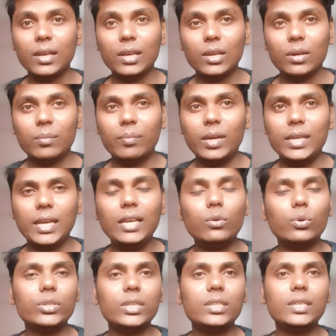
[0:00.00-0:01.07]
मैं यही
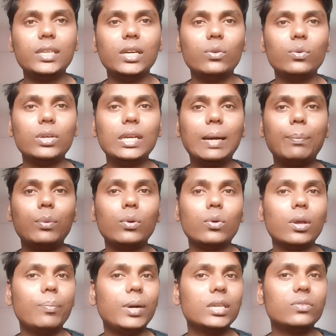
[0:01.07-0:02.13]
कोशिश किया हूँ कि आप लोग के
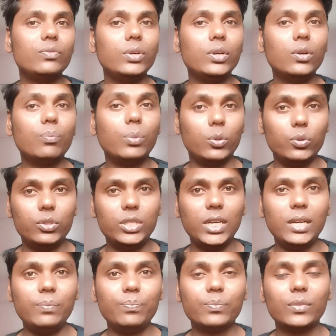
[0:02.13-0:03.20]
पास वीडियो पहुँच जाए
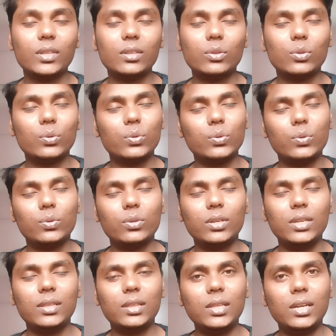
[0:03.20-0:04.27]
तो
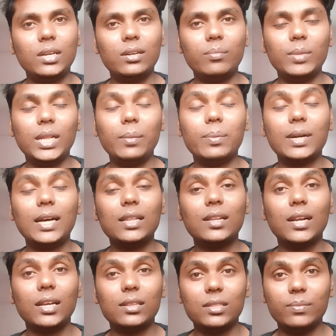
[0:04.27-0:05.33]
इतना मतलब रात
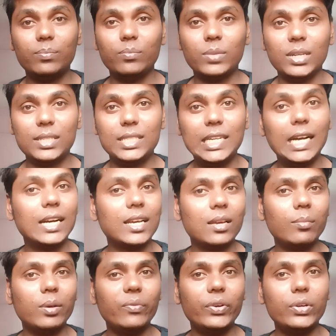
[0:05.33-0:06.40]
रात भर जाग के
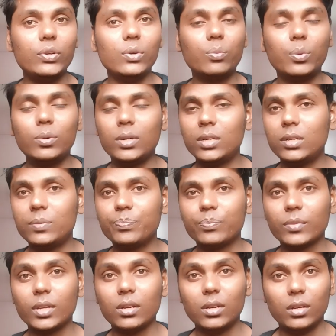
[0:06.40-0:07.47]
मैं वीडियो
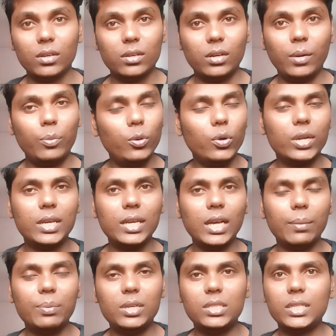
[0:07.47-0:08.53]
अपलोड किया
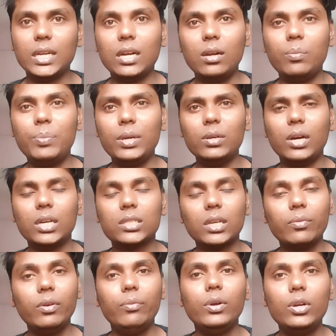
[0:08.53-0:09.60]
अपने चैनल पे
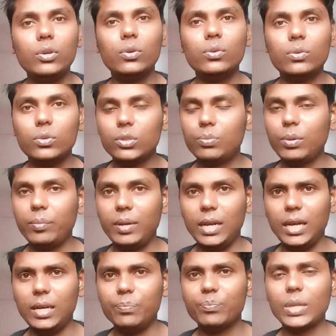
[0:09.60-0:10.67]
सभी वीडियो उस पर मिला
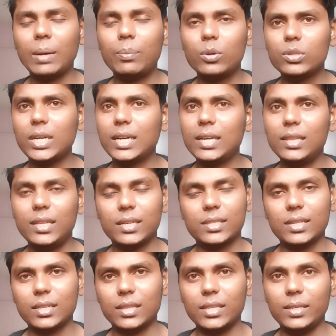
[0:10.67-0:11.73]
है आप लोग जाके देख
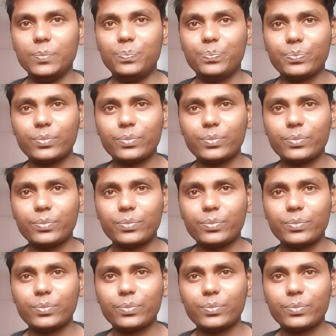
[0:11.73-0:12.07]
सकते हैं